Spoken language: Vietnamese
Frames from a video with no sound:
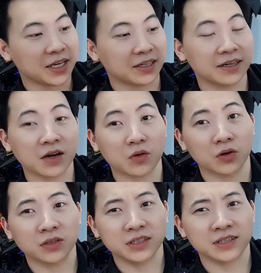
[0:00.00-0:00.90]
Tính năng của
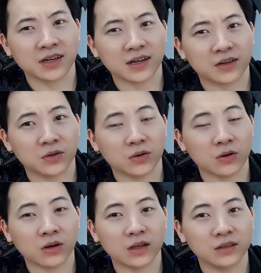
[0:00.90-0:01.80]
nó thì chắc là
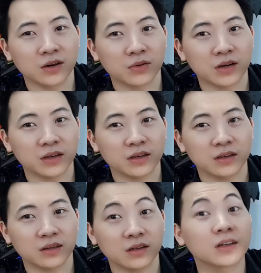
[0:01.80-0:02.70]
có là nhiều người
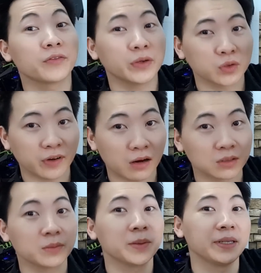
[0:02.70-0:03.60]
review rồi phải không?
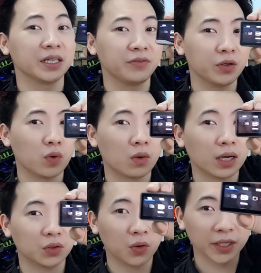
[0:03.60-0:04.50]
Nhưng mà mình review qua
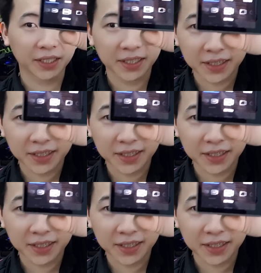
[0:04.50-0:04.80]
qua thôi.